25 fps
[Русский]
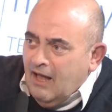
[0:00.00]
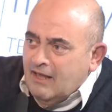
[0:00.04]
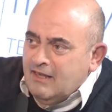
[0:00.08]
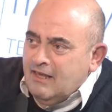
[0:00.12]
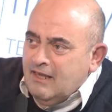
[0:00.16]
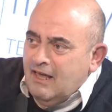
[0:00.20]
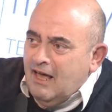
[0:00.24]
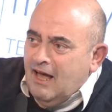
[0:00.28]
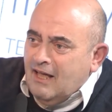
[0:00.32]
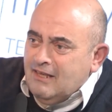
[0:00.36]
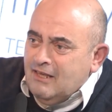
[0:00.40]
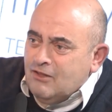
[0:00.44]

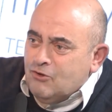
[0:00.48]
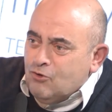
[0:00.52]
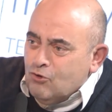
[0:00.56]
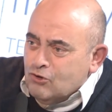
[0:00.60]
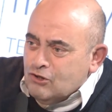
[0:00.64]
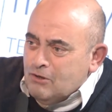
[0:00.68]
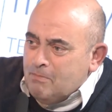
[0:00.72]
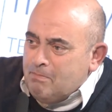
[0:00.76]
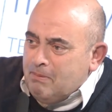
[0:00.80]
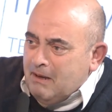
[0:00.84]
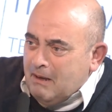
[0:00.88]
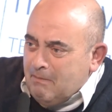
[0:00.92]
Они, они
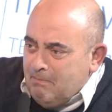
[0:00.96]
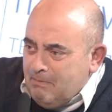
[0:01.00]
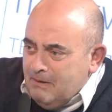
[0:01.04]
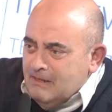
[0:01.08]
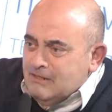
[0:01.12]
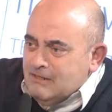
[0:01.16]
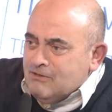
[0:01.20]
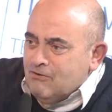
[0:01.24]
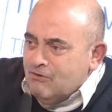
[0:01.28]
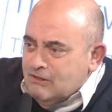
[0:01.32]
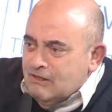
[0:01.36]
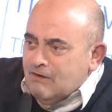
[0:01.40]
тоже
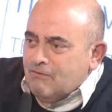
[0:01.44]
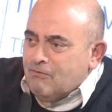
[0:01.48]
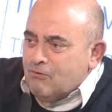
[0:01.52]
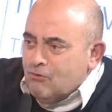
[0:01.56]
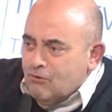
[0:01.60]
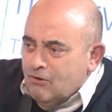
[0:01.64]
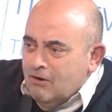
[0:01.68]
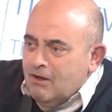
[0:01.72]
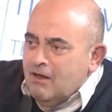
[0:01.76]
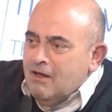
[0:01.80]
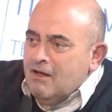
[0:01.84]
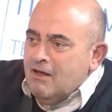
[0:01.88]
переписываются
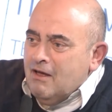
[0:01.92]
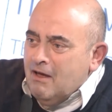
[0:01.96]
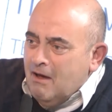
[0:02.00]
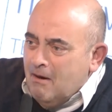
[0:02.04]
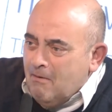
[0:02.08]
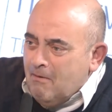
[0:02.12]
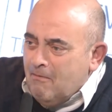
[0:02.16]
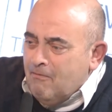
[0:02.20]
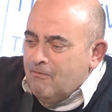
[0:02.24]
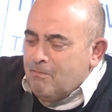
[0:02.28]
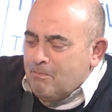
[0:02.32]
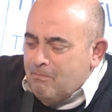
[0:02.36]
в,
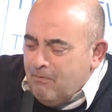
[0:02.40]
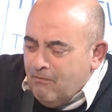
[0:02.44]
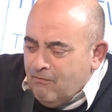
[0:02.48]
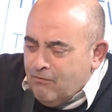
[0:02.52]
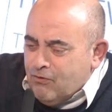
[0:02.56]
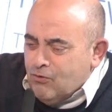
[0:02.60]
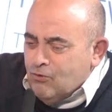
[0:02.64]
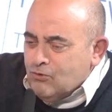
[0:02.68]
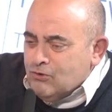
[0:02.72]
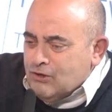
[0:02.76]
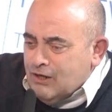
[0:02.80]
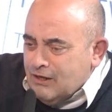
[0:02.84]

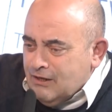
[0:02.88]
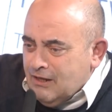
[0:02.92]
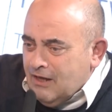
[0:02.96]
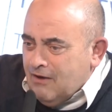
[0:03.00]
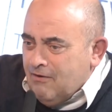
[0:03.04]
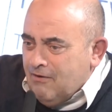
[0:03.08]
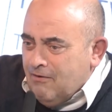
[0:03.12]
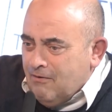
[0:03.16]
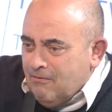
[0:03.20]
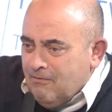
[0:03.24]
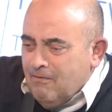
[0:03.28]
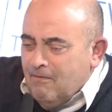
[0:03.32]
в русский
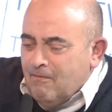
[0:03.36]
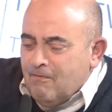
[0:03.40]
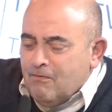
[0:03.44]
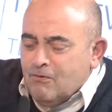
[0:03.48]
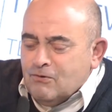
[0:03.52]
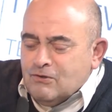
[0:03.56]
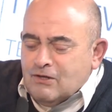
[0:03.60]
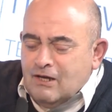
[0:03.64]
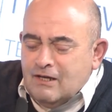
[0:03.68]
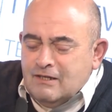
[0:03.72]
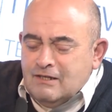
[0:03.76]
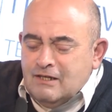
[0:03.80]
на в
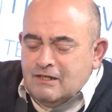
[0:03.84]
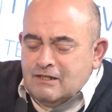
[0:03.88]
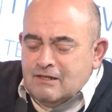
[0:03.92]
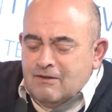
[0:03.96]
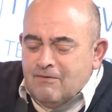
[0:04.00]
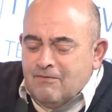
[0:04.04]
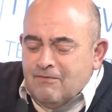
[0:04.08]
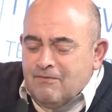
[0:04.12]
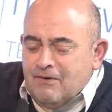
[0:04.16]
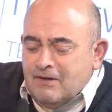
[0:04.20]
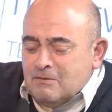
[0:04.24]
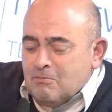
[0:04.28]

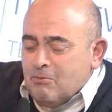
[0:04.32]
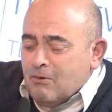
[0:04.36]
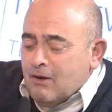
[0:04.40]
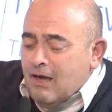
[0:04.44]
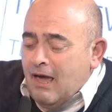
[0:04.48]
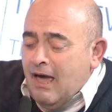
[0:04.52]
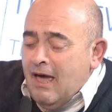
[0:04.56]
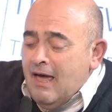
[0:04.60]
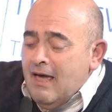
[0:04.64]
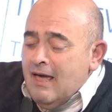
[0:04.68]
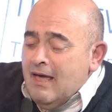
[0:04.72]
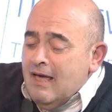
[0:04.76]
русскоязычном
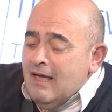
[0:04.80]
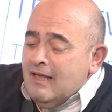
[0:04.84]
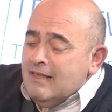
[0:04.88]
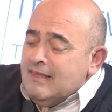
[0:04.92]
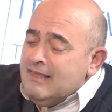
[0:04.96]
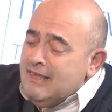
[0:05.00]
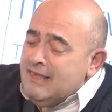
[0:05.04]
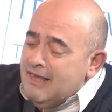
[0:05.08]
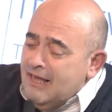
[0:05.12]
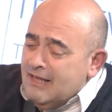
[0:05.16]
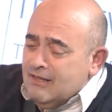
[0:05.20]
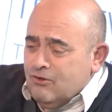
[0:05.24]
Фейсбуке.
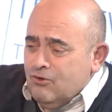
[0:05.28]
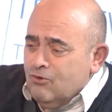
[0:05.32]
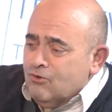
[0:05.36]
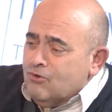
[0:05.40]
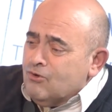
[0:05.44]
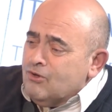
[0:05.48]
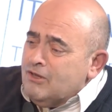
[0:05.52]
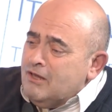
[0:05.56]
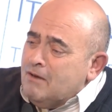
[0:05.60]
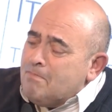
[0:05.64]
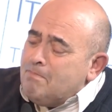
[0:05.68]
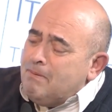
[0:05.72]
Нет,
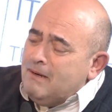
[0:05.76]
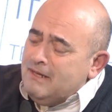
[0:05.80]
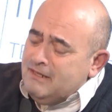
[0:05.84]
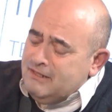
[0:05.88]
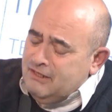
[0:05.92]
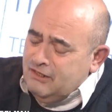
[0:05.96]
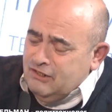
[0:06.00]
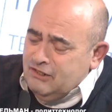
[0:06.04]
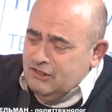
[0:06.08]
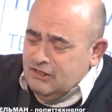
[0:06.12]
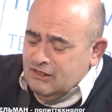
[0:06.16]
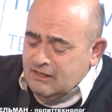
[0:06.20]
тут у них
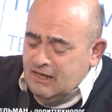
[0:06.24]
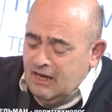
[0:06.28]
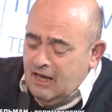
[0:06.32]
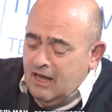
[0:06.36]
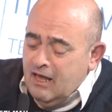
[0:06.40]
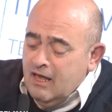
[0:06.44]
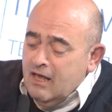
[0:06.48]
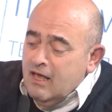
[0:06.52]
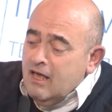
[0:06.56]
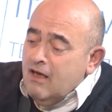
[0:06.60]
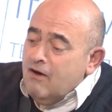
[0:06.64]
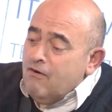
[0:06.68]
политическое.